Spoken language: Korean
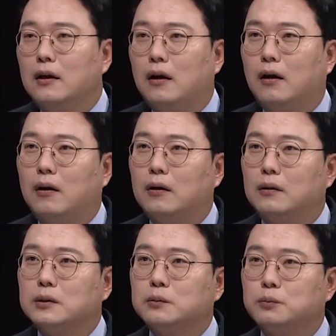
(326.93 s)
어
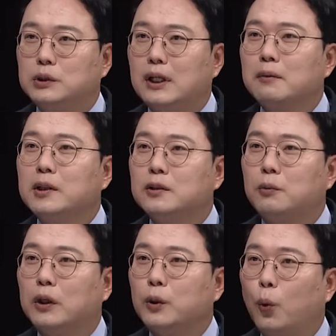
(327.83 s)
이상민
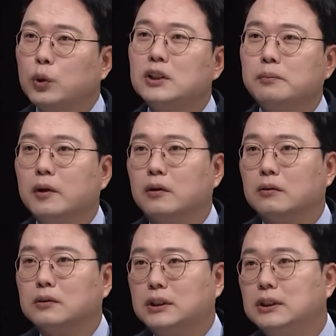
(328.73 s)
의원이 오시면
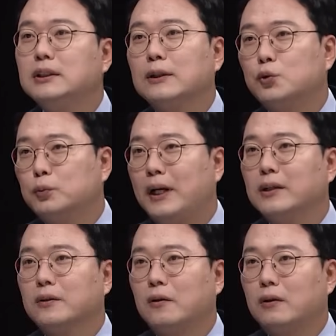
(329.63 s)
진짜
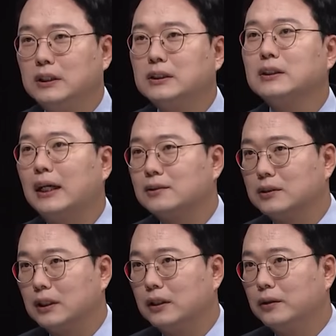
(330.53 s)
수박이었던 걸 인증하는 거잖아요.